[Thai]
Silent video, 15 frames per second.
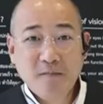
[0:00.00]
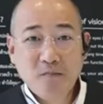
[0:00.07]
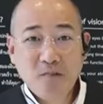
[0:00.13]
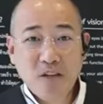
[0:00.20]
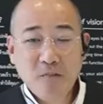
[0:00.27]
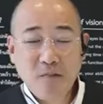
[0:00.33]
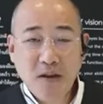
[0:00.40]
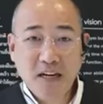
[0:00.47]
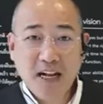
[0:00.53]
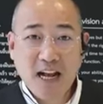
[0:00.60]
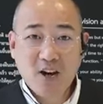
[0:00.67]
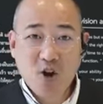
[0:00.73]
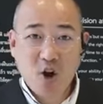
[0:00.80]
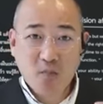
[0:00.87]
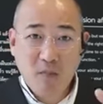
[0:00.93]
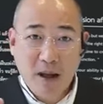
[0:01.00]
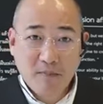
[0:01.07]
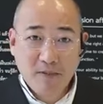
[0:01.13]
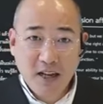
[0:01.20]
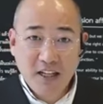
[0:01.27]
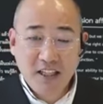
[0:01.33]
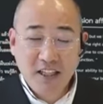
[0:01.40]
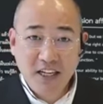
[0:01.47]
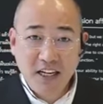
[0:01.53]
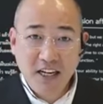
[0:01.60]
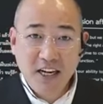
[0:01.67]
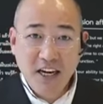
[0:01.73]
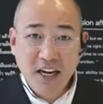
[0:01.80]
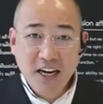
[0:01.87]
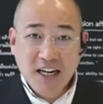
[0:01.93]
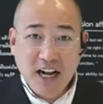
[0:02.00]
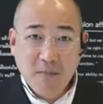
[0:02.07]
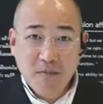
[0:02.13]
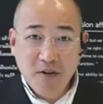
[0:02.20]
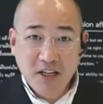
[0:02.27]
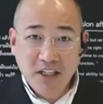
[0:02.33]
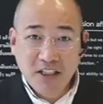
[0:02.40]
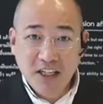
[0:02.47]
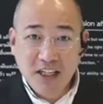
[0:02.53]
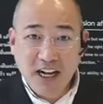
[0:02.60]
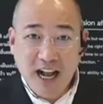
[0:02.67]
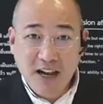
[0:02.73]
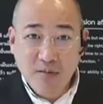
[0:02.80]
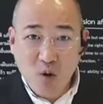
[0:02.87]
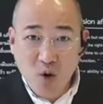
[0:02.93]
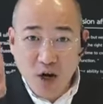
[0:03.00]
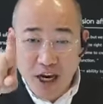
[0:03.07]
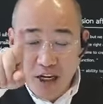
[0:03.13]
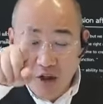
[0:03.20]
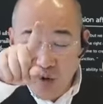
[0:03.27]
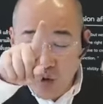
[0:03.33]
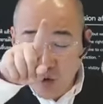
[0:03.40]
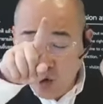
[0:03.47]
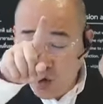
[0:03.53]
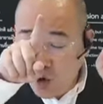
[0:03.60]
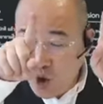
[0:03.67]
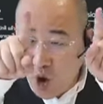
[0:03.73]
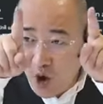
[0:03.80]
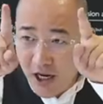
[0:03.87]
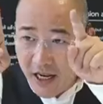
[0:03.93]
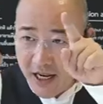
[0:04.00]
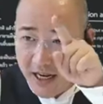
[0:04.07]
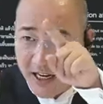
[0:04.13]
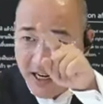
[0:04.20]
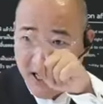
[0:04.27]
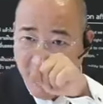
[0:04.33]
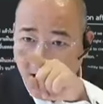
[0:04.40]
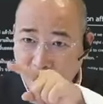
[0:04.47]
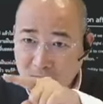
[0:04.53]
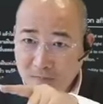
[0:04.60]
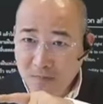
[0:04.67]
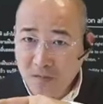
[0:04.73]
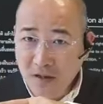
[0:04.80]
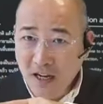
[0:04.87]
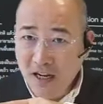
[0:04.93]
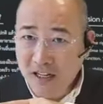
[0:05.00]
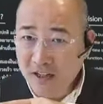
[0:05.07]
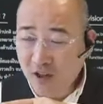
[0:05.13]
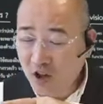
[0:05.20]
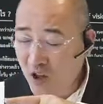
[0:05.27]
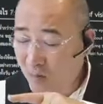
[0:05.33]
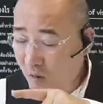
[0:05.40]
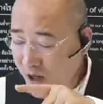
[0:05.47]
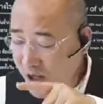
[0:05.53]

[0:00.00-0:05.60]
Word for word: ซึ่งเป็นการออกแบบเลนส์ที่คำนึงถึงการมองเห็นทุกจุดของเลนส์นะครับ โดยเฉพาะ